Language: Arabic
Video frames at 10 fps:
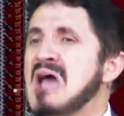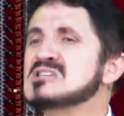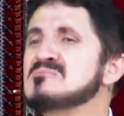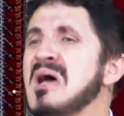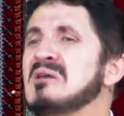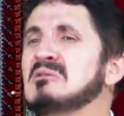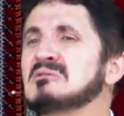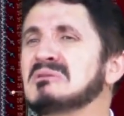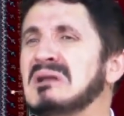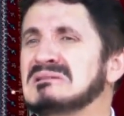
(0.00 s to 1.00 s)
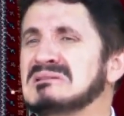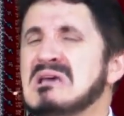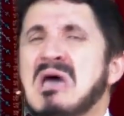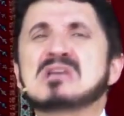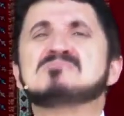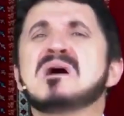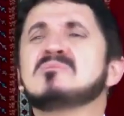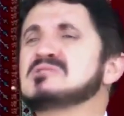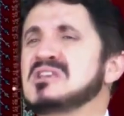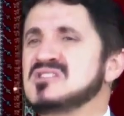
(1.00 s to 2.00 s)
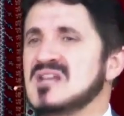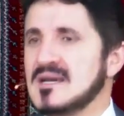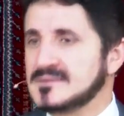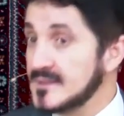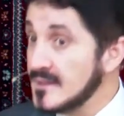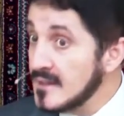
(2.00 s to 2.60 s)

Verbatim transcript: اشباه ريكوردرات، اشباه مسجلات.